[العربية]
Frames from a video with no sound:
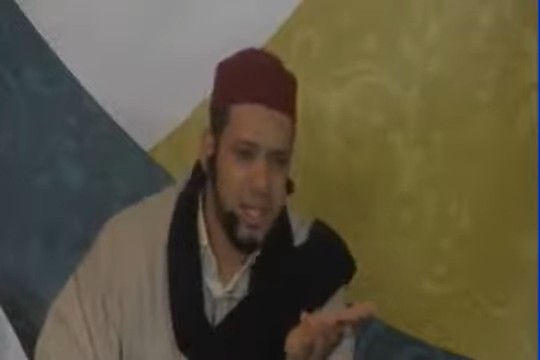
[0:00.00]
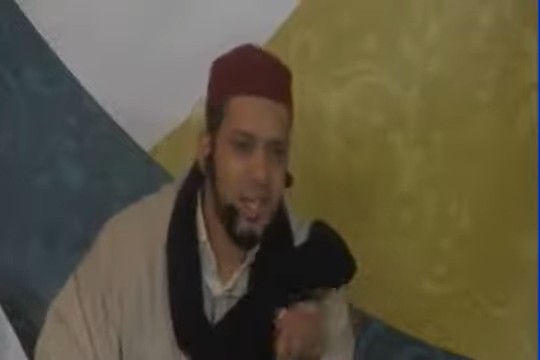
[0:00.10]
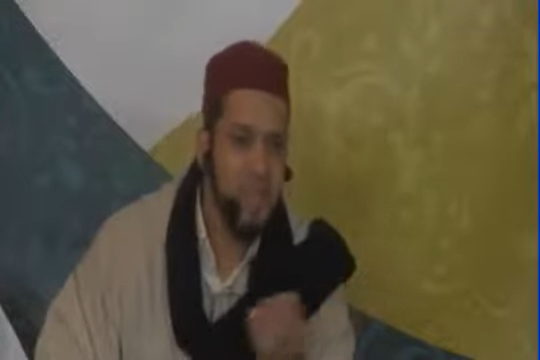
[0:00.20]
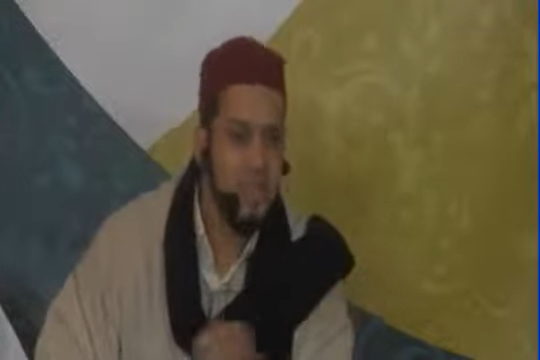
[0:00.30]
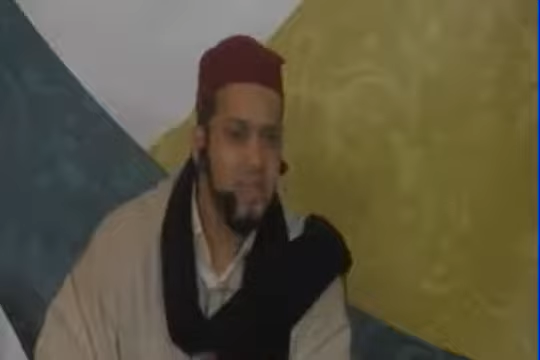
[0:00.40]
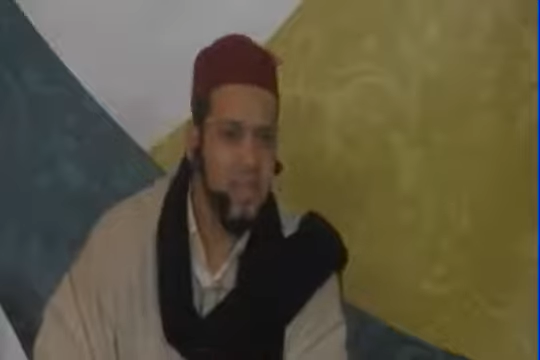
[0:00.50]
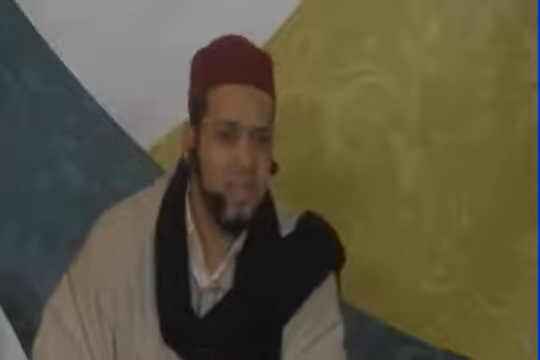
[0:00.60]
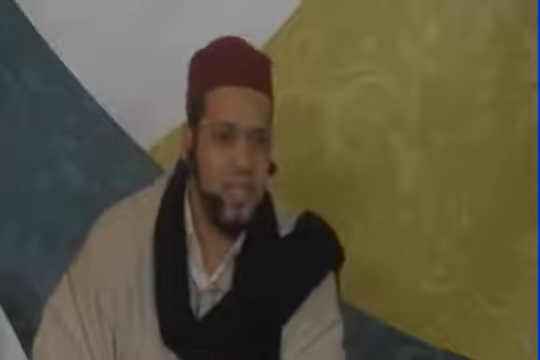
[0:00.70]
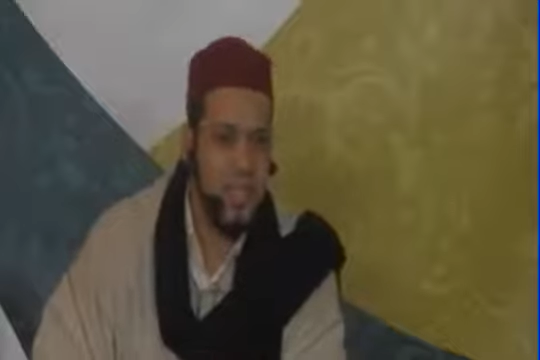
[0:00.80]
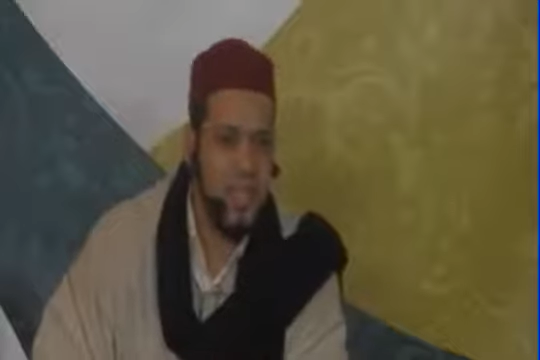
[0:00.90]
أي
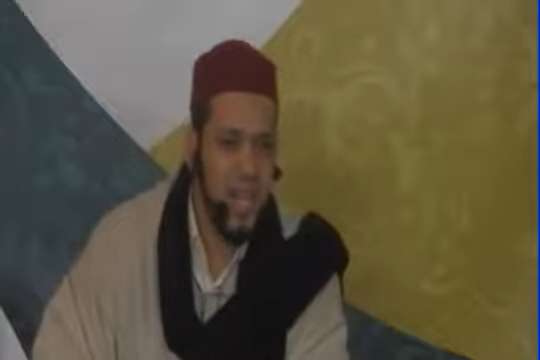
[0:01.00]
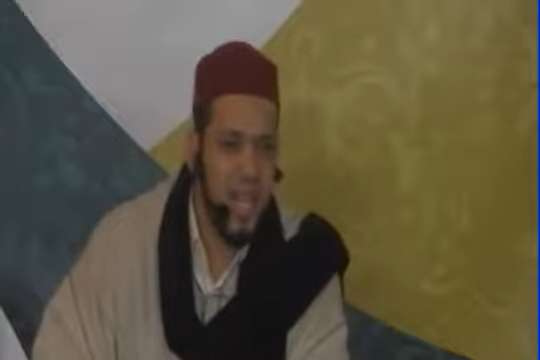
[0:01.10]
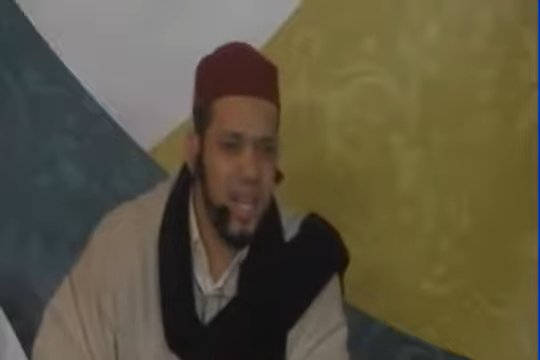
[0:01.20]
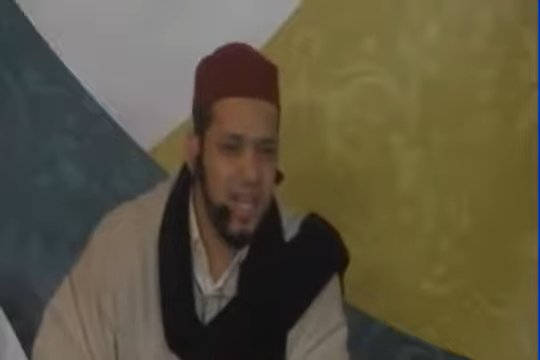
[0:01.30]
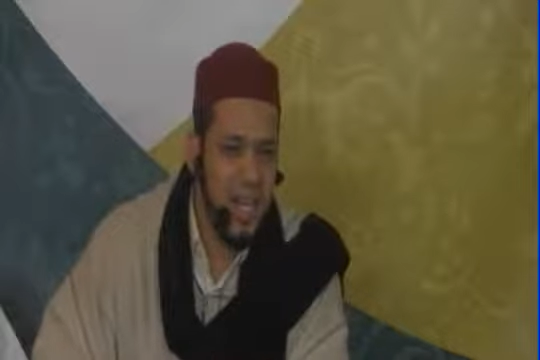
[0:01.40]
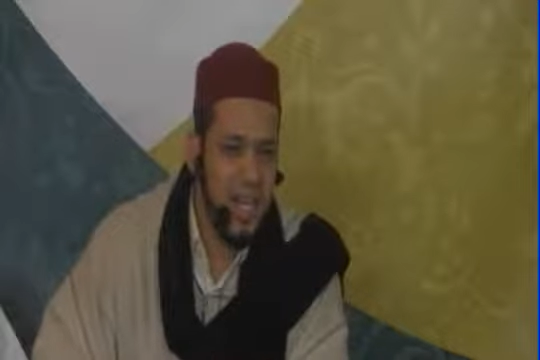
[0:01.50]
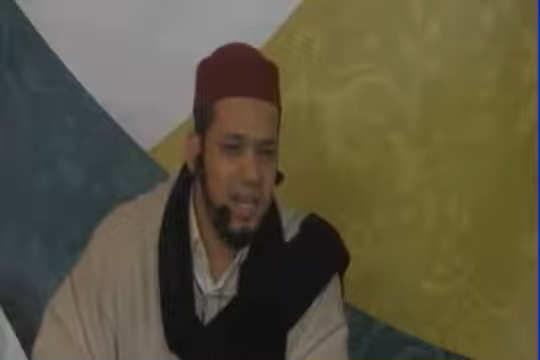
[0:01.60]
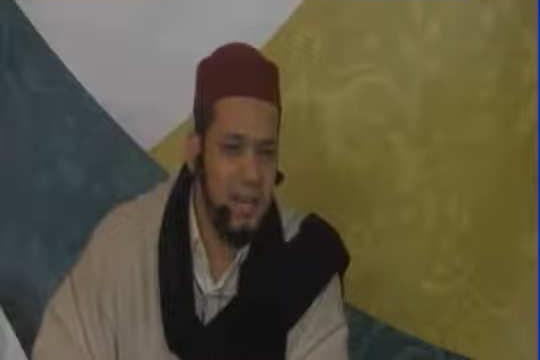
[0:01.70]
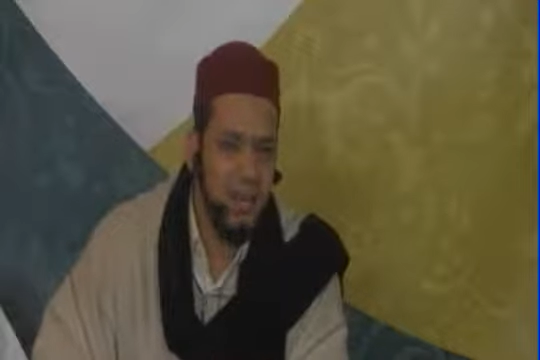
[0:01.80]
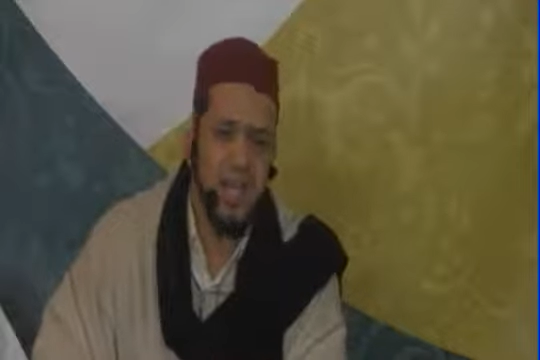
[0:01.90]
مسجد دخلنا
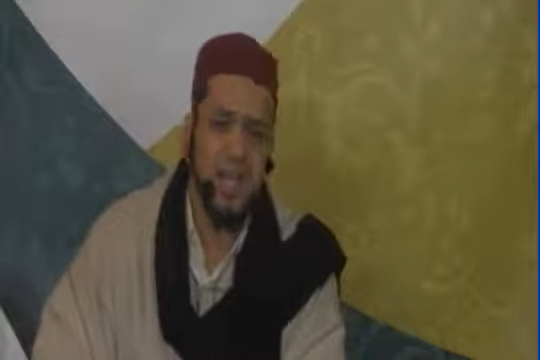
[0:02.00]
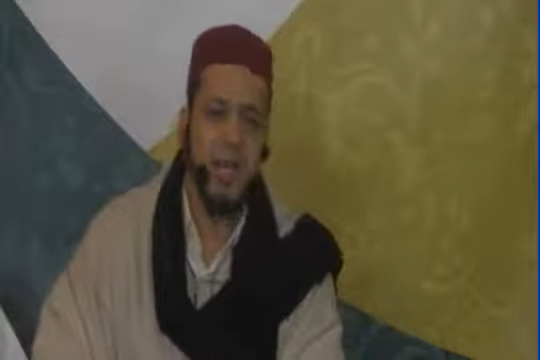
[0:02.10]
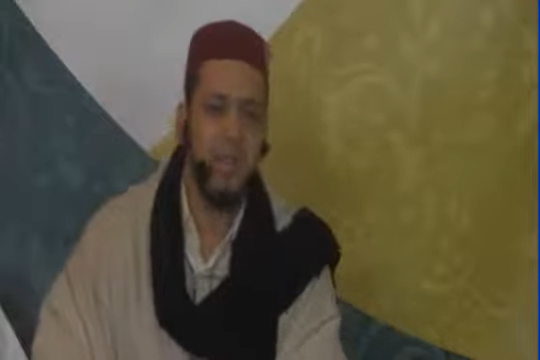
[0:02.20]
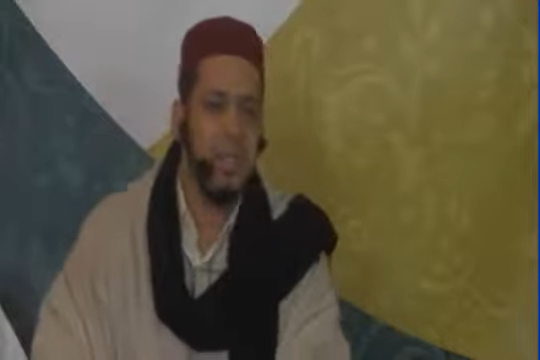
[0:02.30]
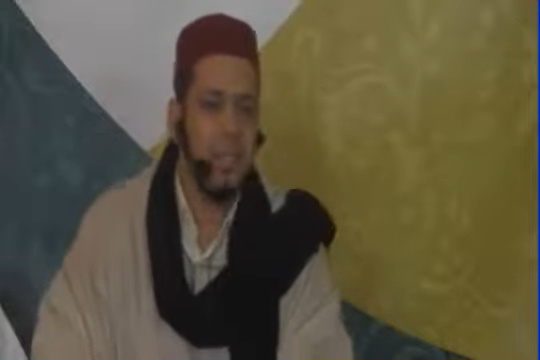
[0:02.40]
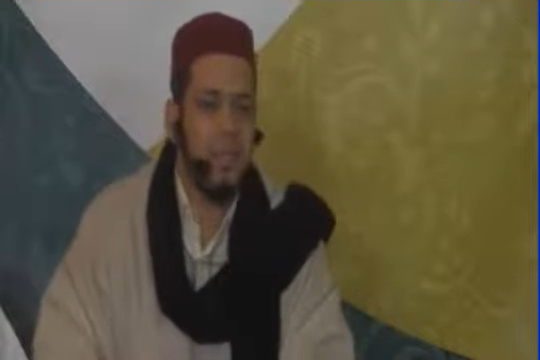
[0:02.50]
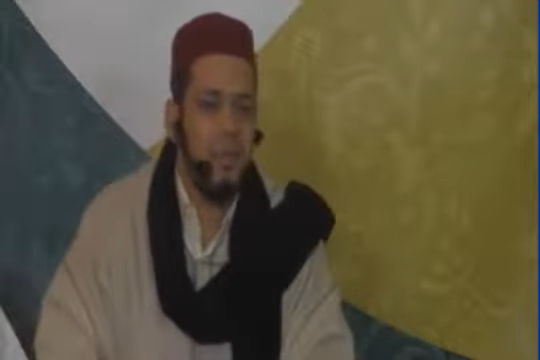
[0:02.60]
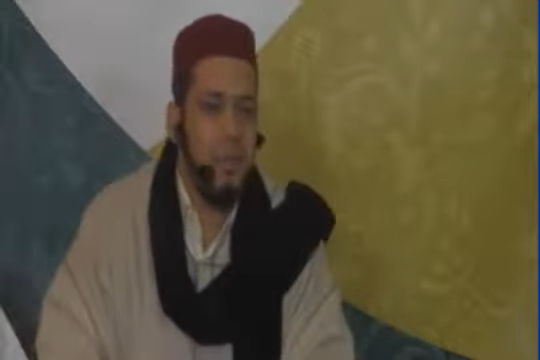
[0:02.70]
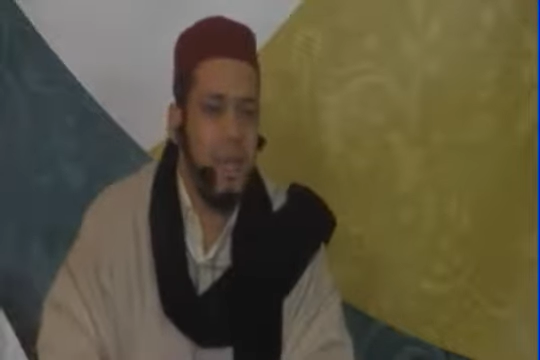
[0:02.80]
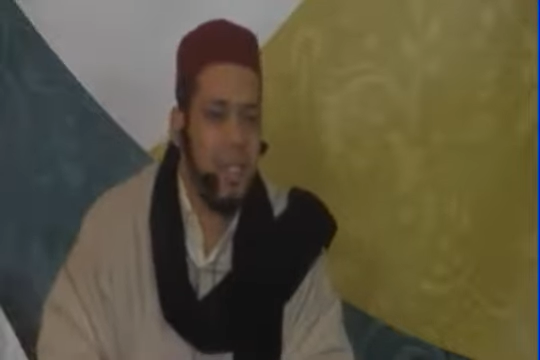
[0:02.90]
له إلا ونجد
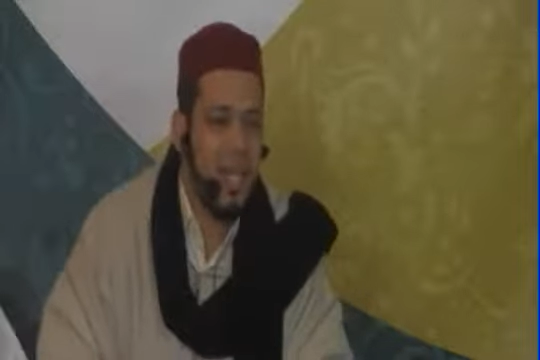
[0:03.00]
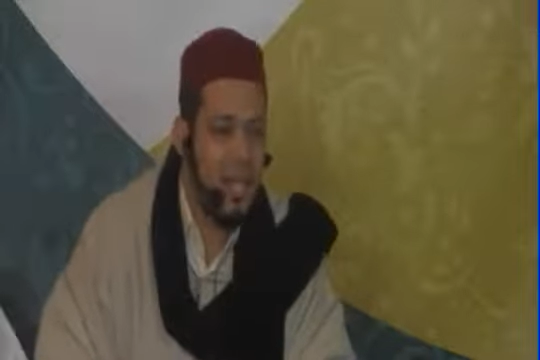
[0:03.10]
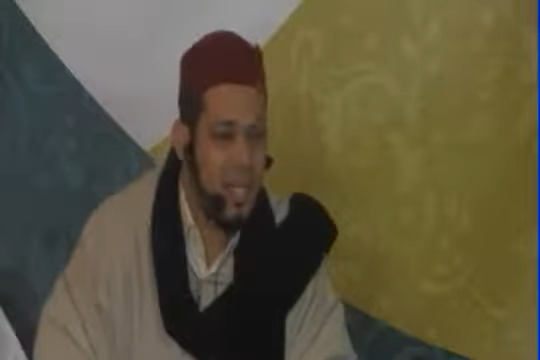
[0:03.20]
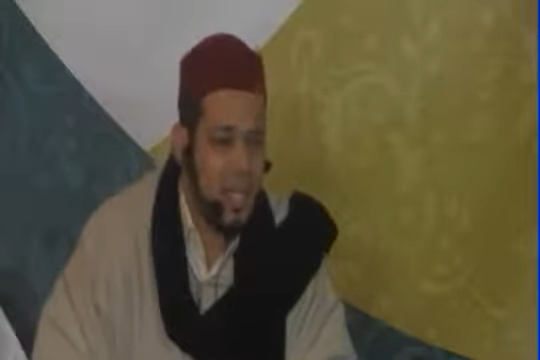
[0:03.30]
بعض